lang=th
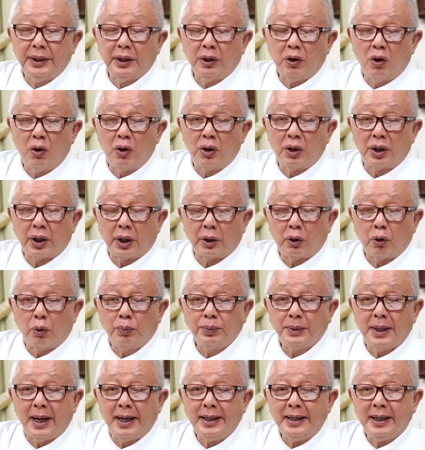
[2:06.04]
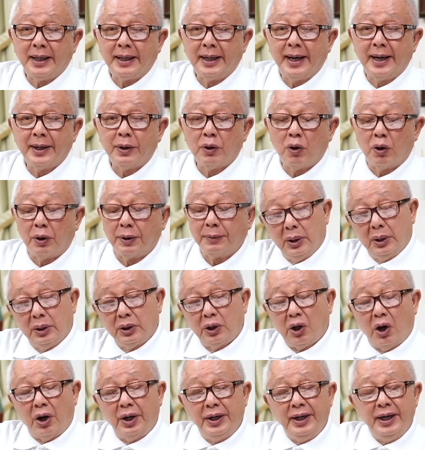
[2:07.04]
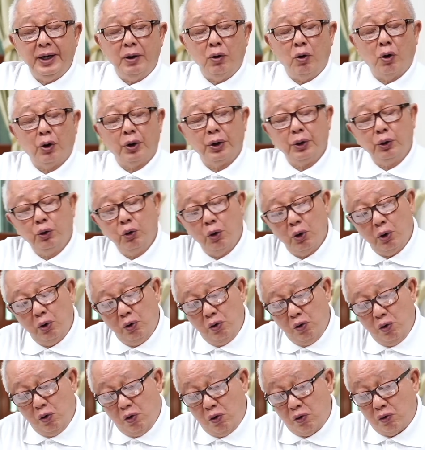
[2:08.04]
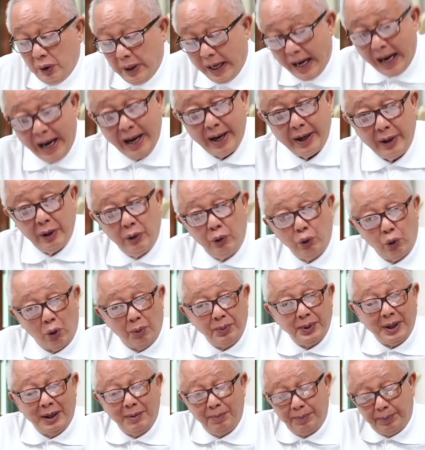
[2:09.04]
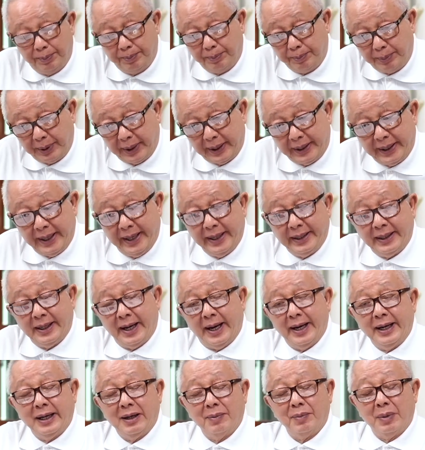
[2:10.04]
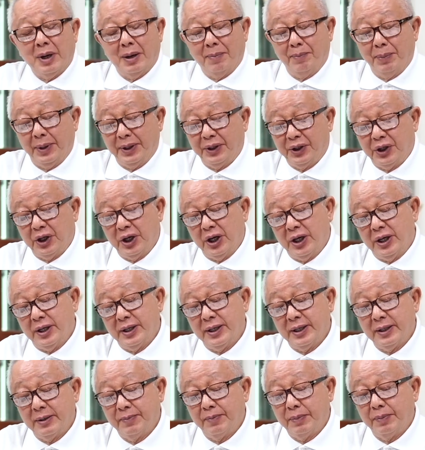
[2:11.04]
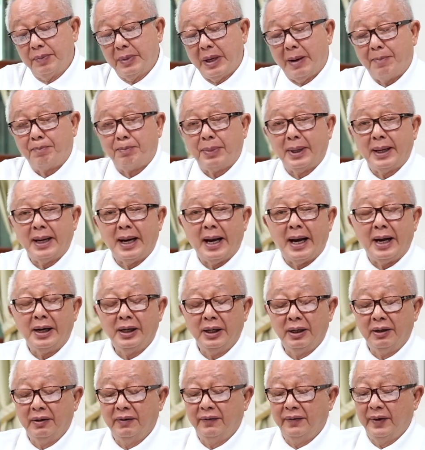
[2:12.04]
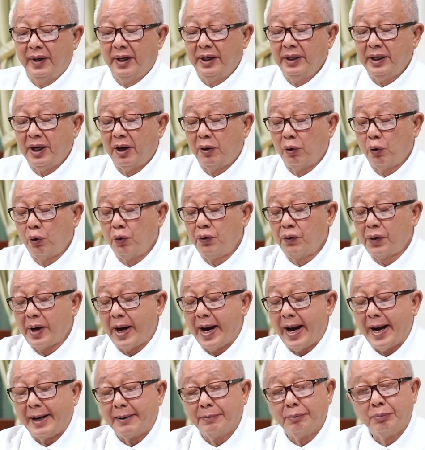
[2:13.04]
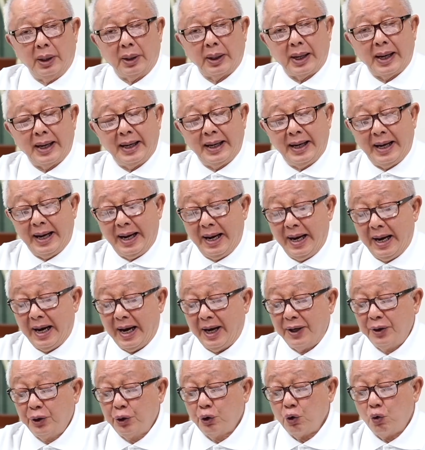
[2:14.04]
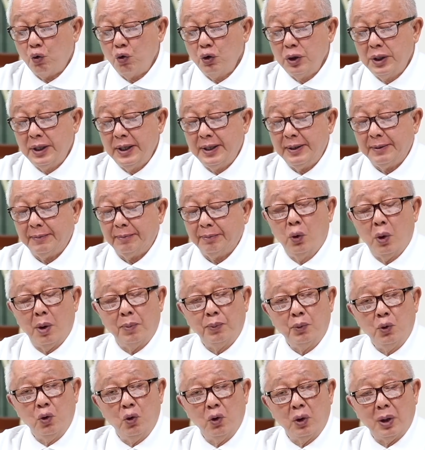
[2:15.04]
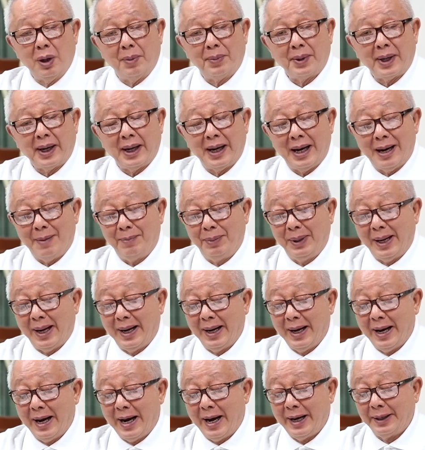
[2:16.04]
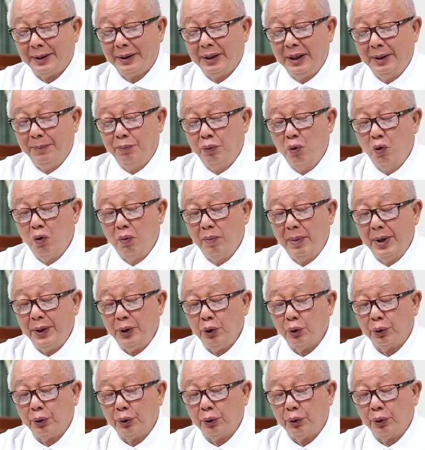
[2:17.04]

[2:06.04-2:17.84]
ต้องกระทบไทยอย่างแน่นอนตอนนี้คนทั่วโลกและรวมทั้งประเทศไทยกำลังเผชิญกับปัญหาเงินเฟ้ออย่างรุนแรงราคาอาหารสูงขึ้นควบคู่กับราคาพลังงานที่พุ่งไม่หยุด